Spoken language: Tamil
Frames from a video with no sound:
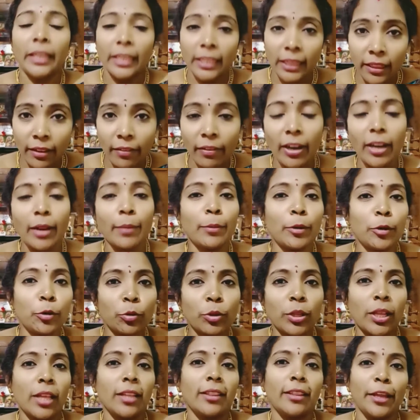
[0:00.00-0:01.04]
இந்த வேலை
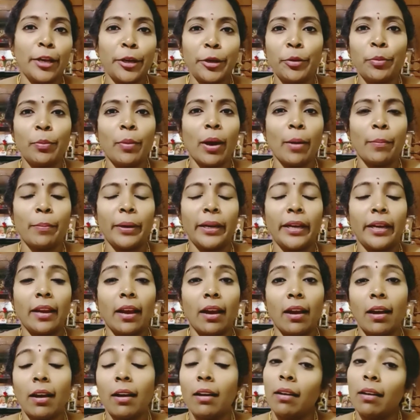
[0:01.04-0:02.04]
மட்டும்தான் தெரியுமா அப்படின்னா